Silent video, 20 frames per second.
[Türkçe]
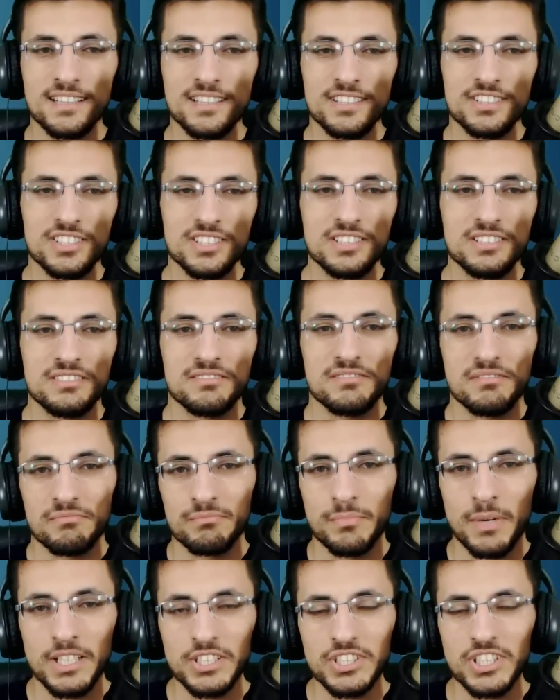Yaklaşık
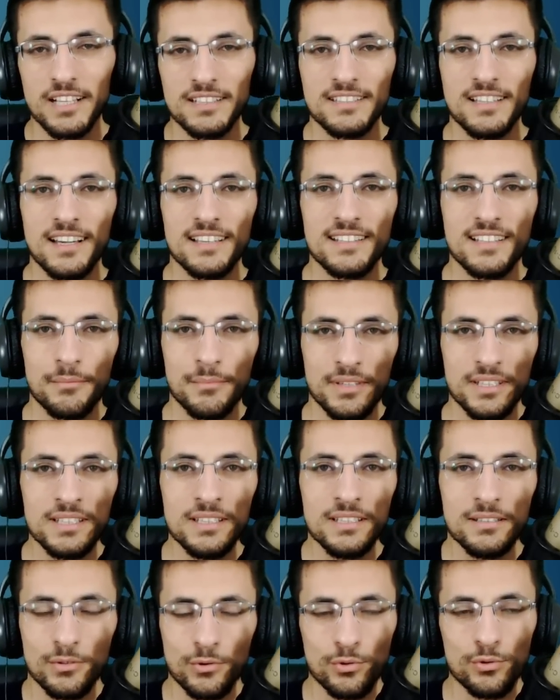5-6 aydan
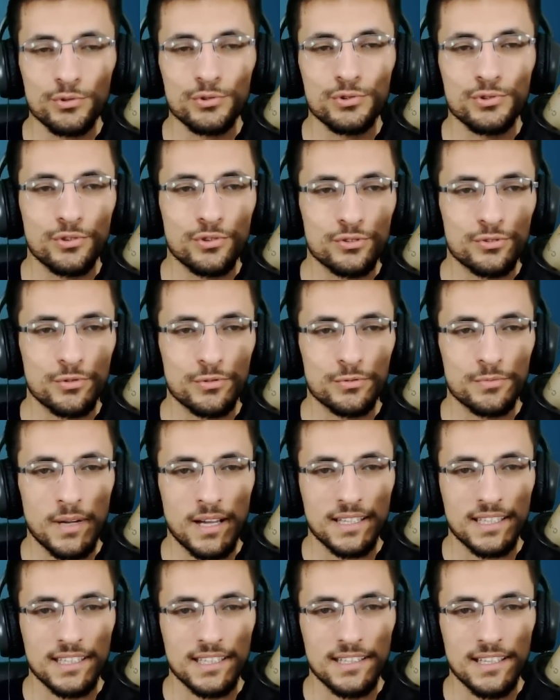beri görüşüyoruz biz
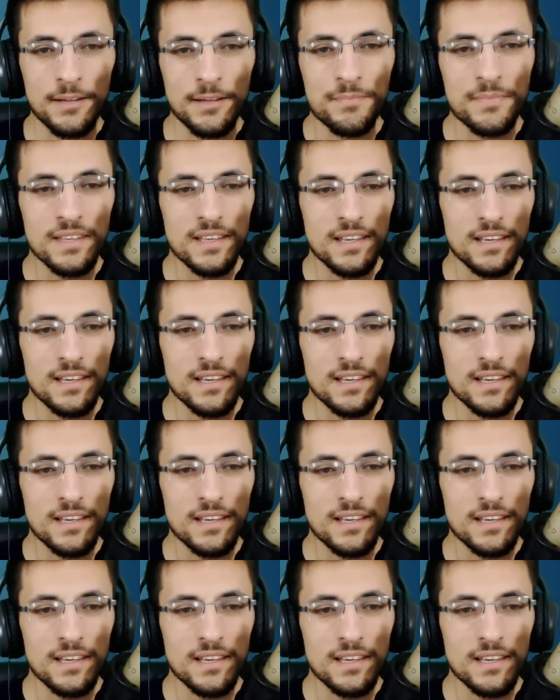Baki ile.